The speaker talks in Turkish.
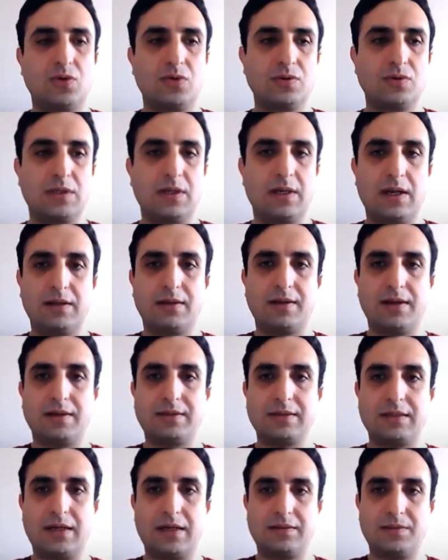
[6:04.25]
çok gözlenen
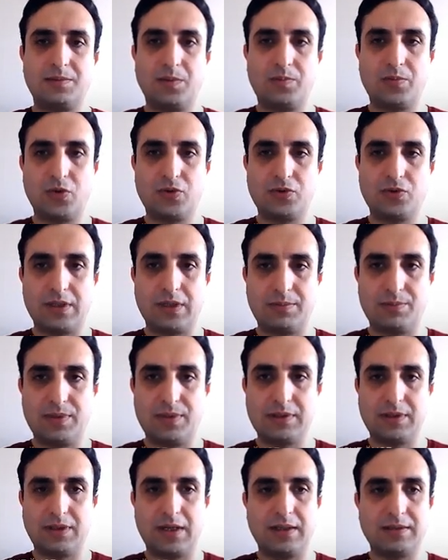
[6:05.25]
kanser tipi prostat
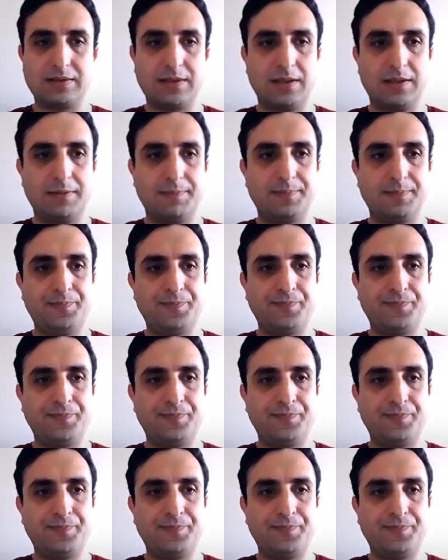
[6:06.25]
bezi kanseri.